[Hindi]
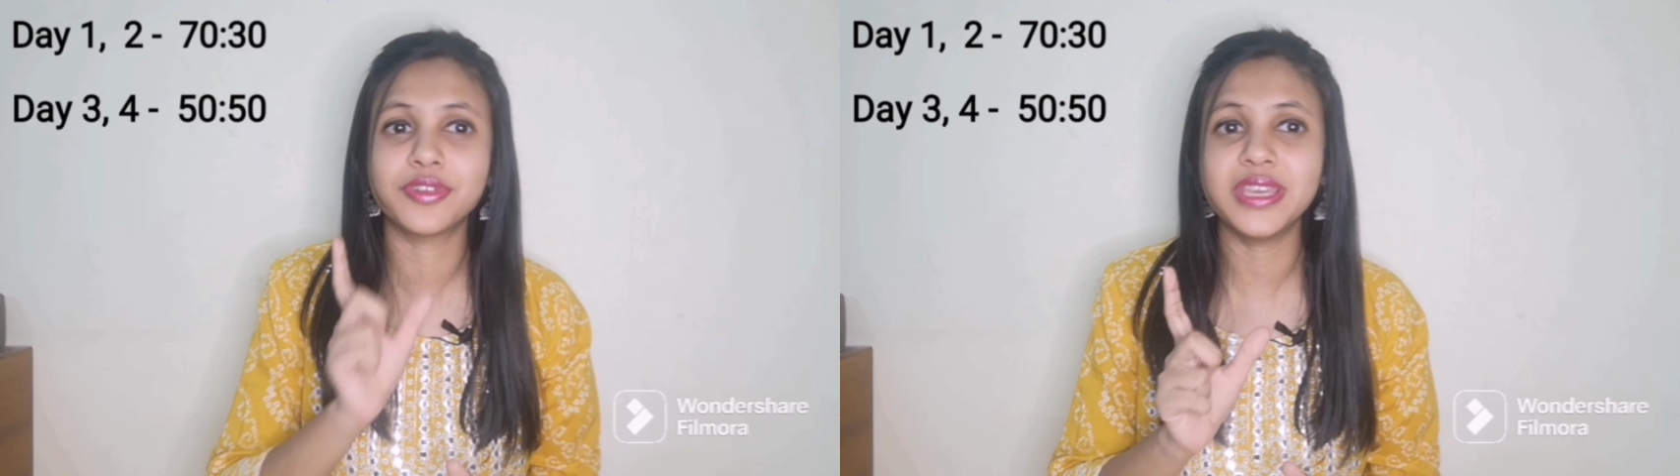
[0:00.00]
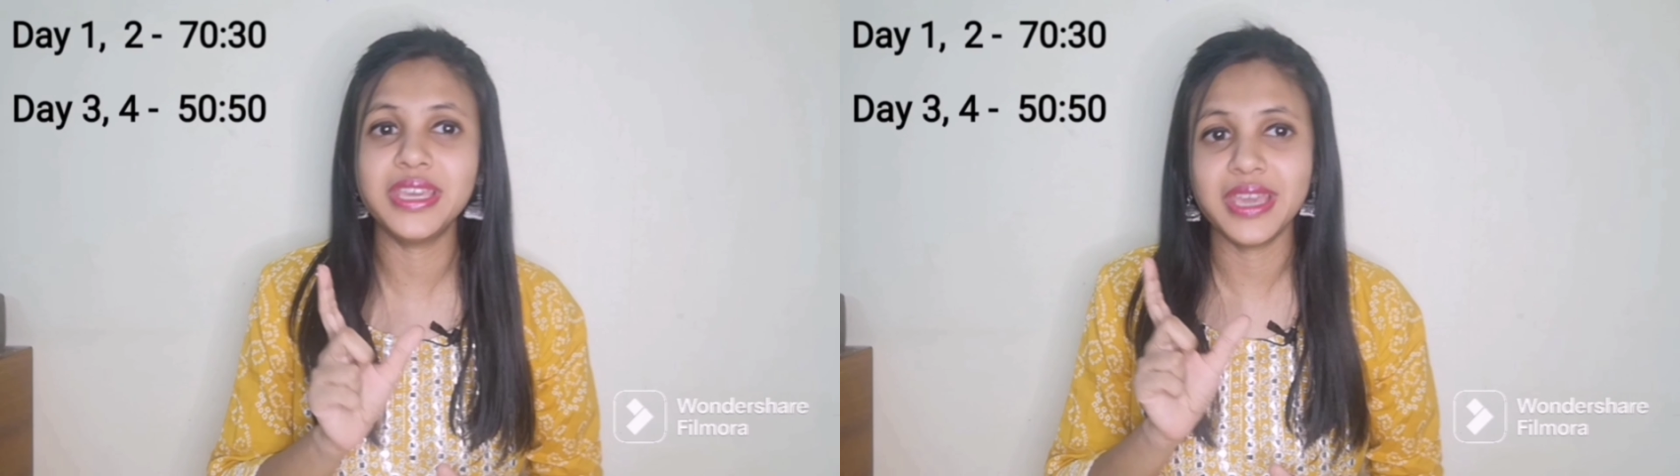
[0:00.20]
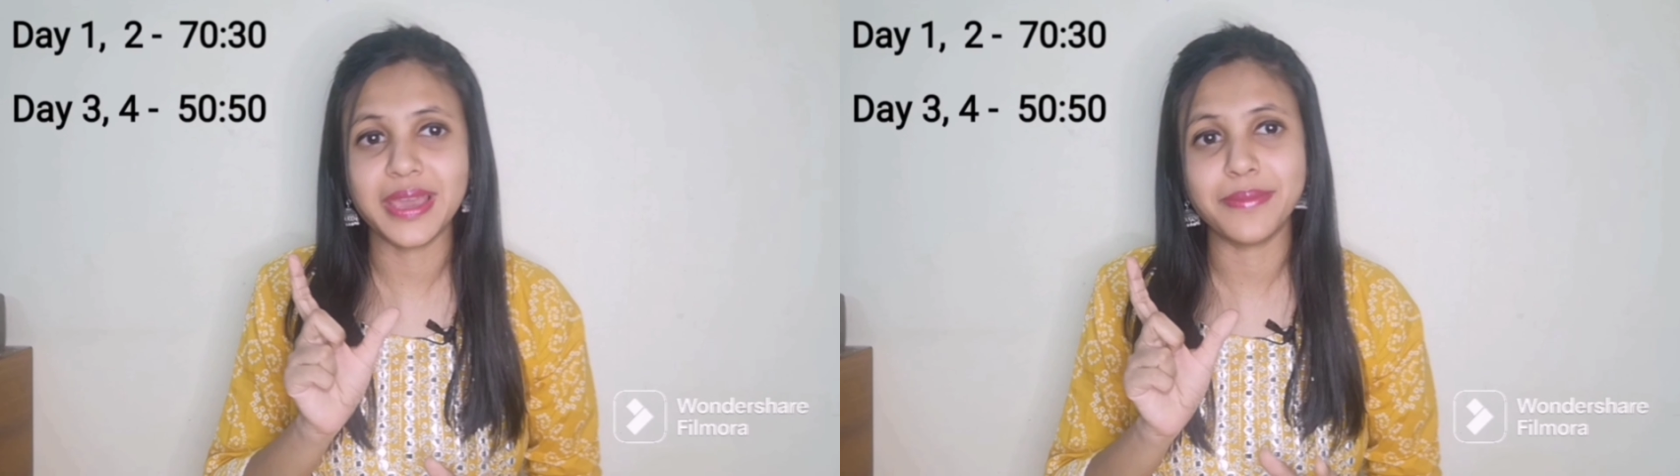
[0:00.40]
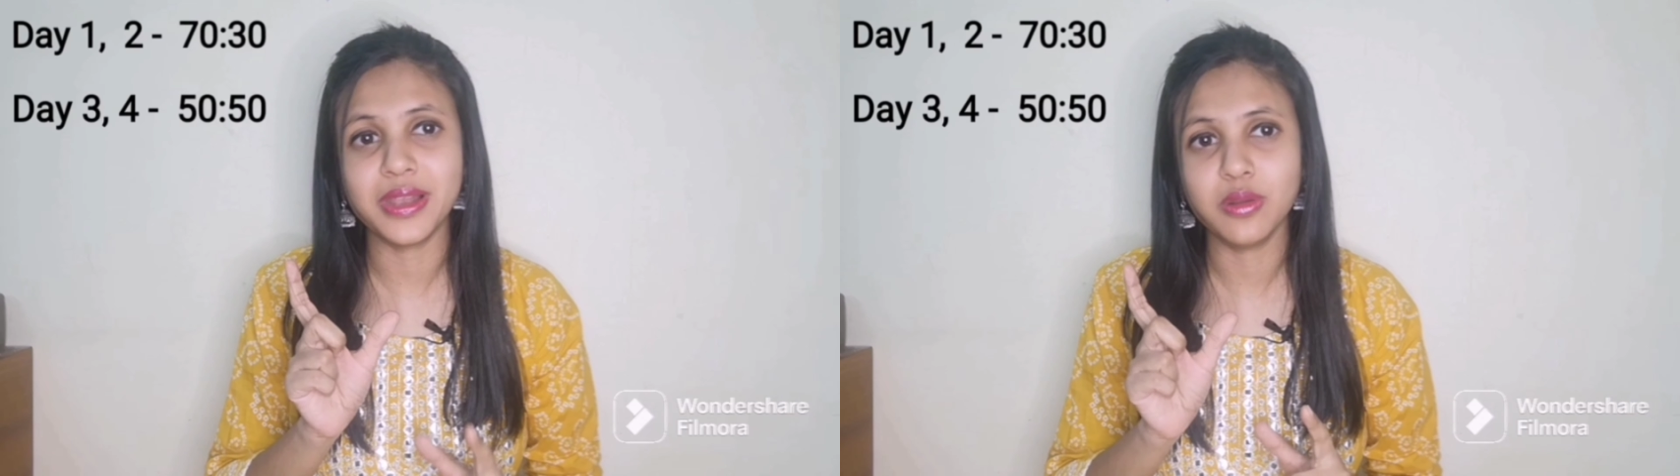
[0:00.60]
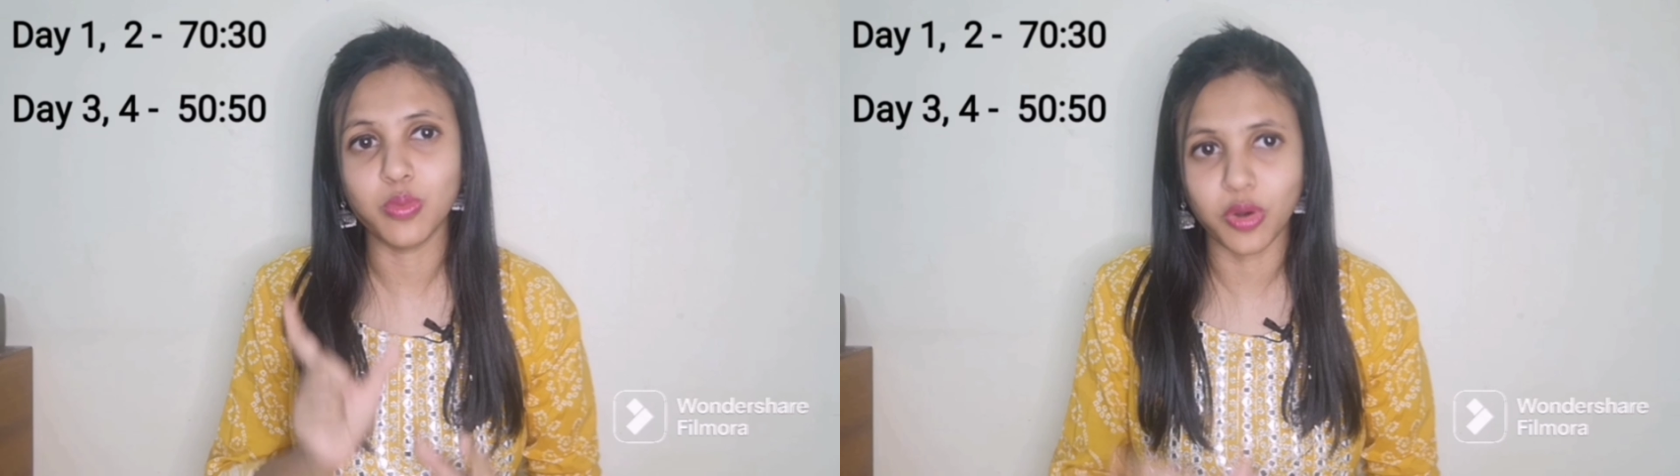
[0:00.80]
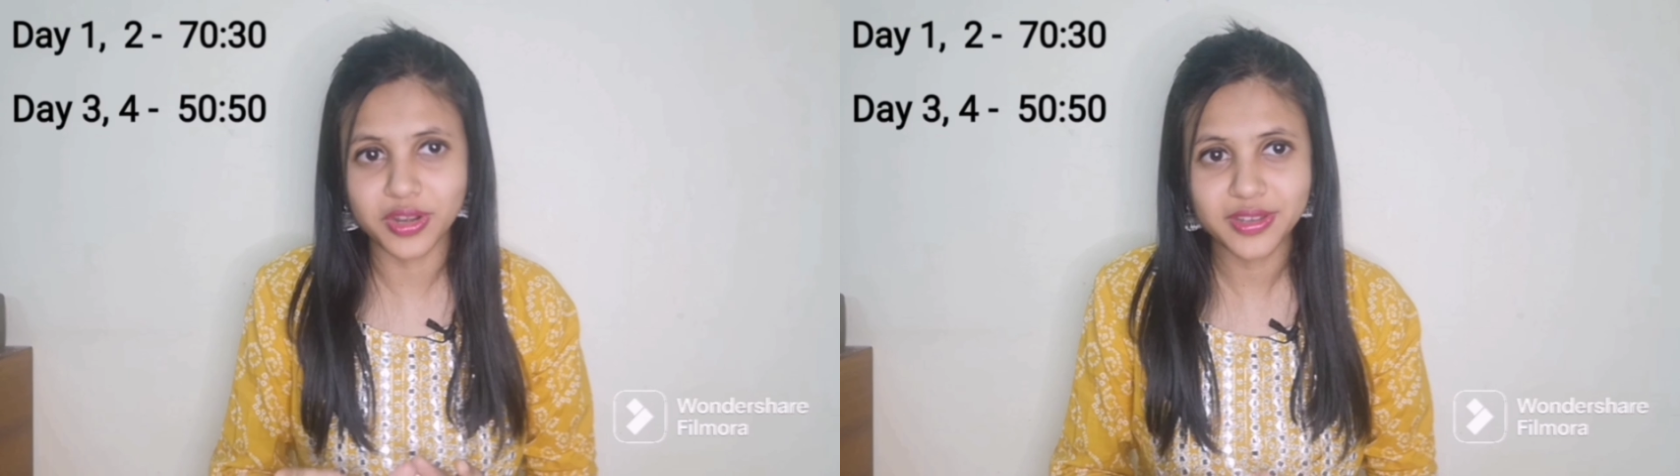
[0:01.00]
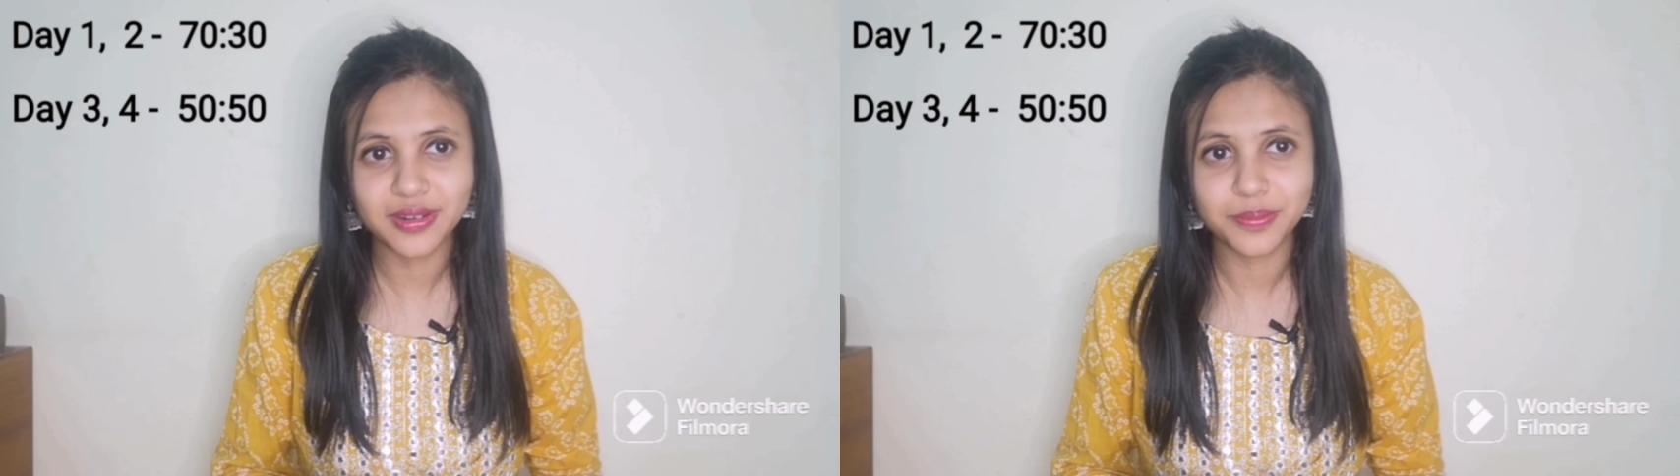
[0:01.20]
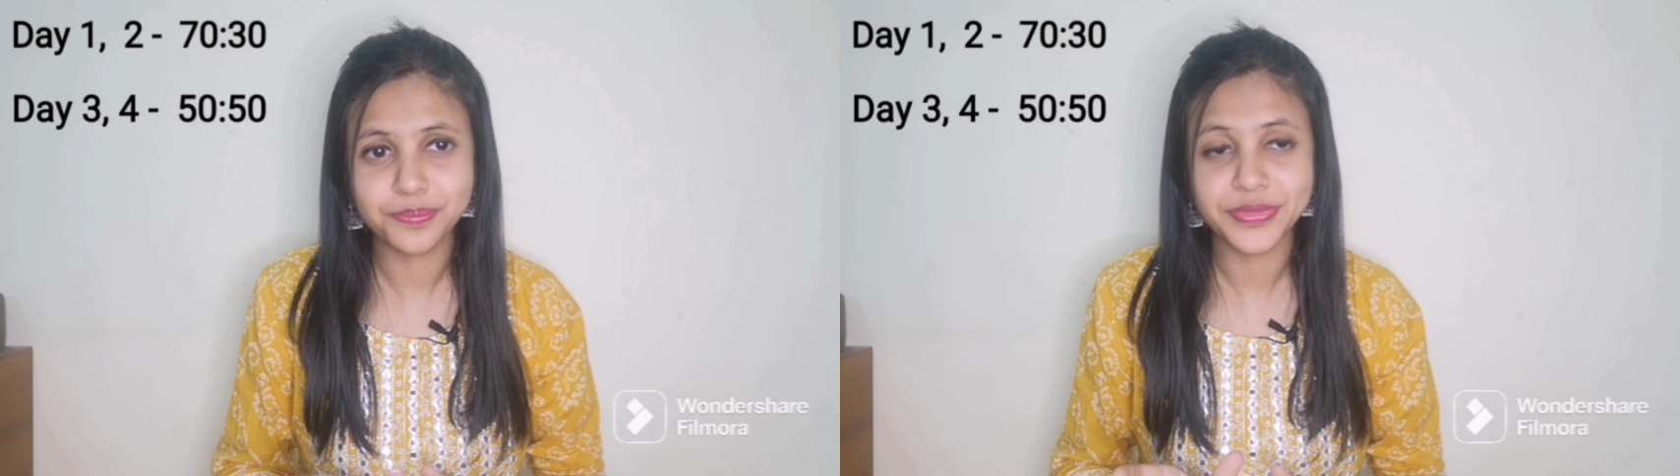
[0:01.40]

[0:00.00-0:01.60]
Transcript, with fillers: 50 एम वाटर